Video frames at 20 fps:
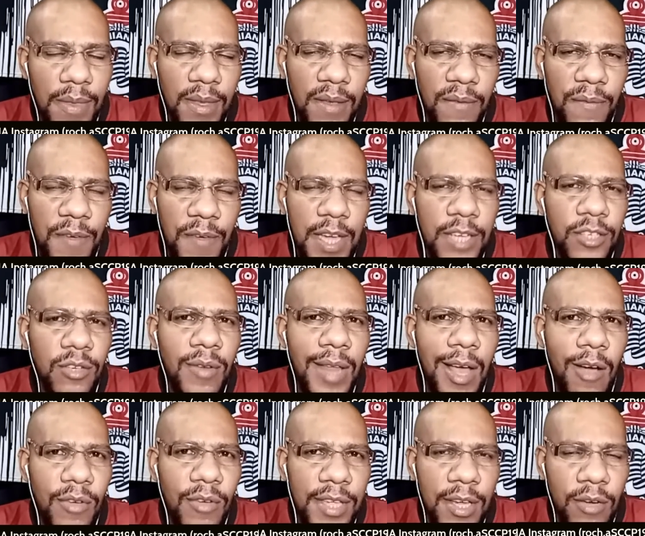vejam
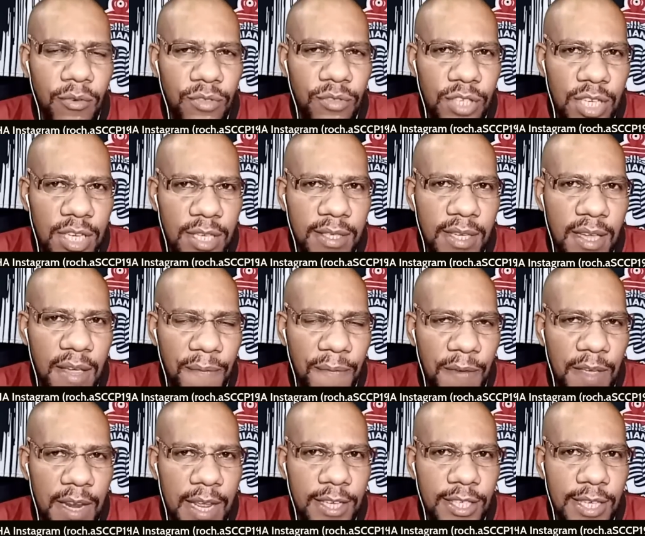lá o que eu disse
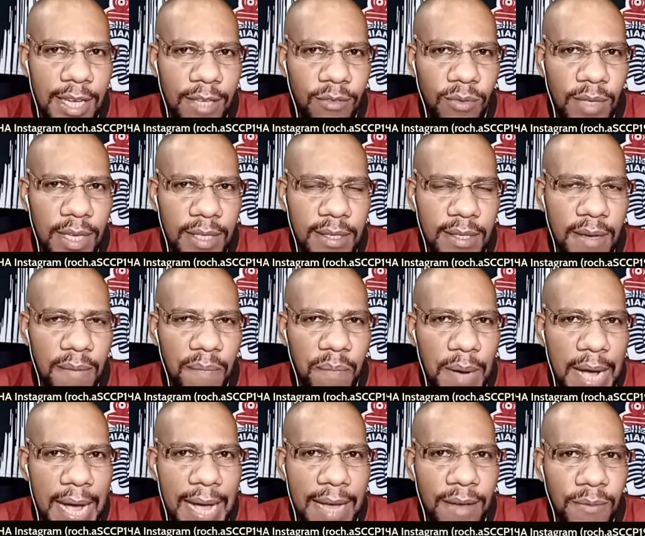referente a Duda
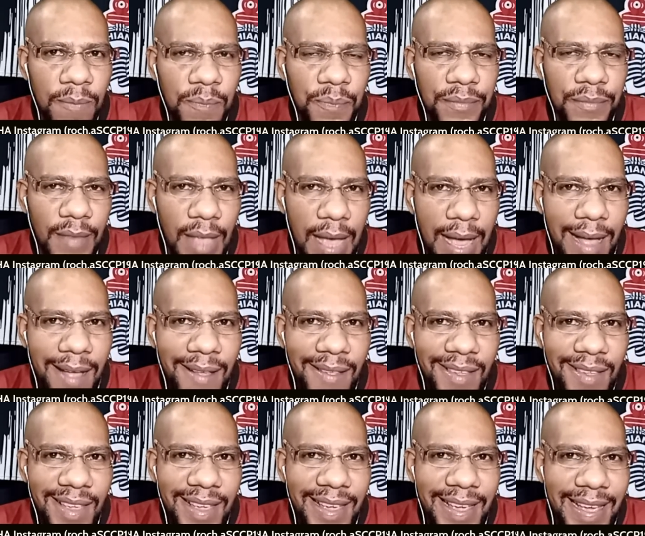Sampaio, tá?
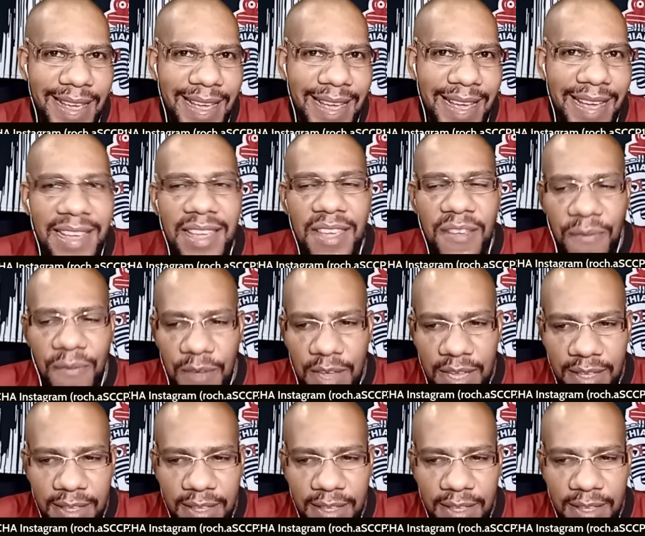É, e vê